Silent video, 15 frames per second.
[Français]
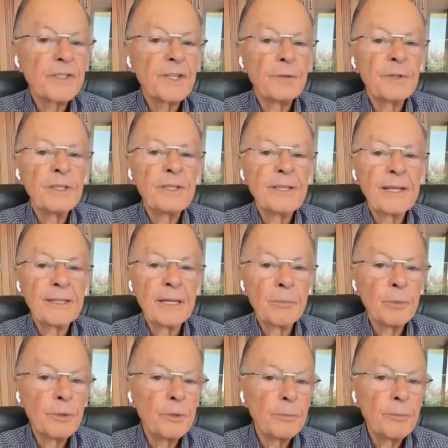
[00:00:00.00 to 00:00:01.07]
Peut-être
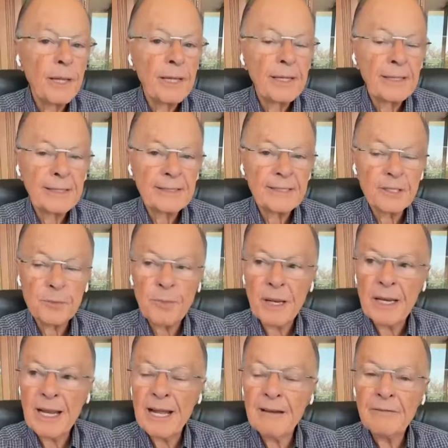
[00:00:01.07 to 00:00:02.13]
que vous ne comprenez pas
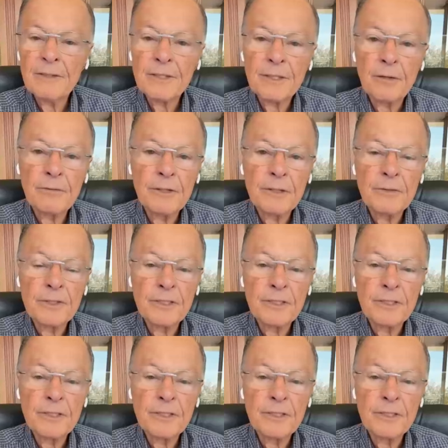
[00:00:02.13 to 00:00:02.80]
très bien ces mots,